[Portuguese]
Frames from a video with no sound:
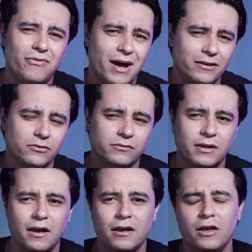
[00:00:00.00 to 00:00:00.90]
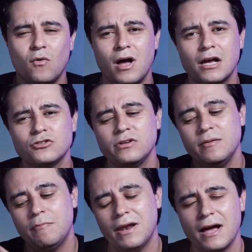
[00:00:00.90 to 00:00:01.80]
fato, tá? Eu acho
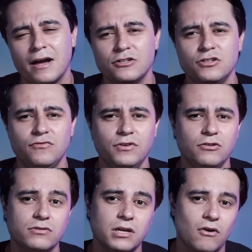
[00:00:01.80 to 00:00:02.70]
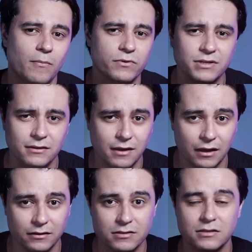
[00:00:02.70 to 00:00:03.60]
que placas de vídeo serão
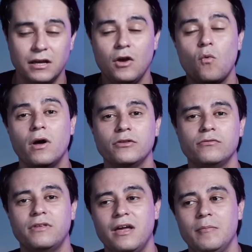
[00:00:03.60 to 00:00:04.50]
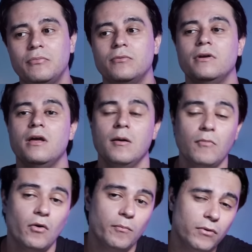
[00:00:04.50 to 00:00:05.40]
aposentadas. Em quanto tempo?
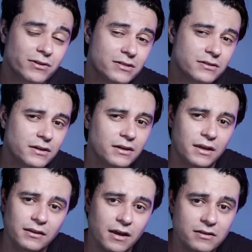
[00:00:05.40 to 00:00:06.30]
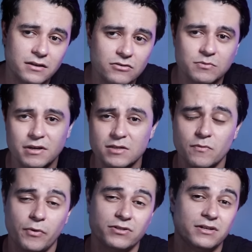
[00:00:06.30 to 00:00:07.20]
Bom, pode ser que em 10 anos mesmo,
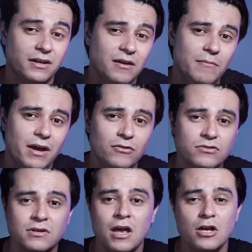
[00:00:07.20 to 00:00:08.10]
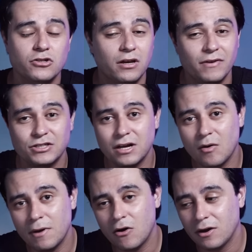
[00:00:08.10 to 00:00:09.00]
pode ser que em menos. Só que vai chegar
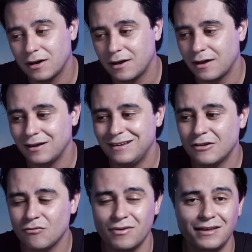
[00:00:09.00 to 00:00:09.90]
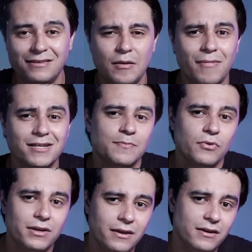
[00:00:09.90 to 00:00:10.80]
uma hora, cara, que não vai ter mais
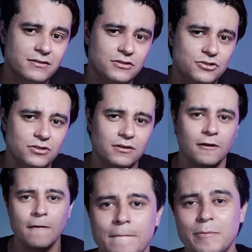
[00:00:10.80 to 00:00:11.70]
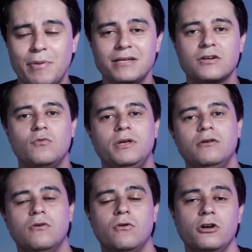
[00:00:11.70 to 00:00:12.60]
por que existir. Pensa
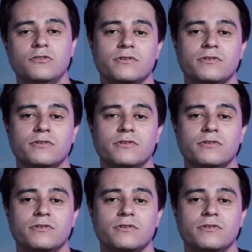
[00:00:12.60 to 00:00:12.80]
comigo, hoje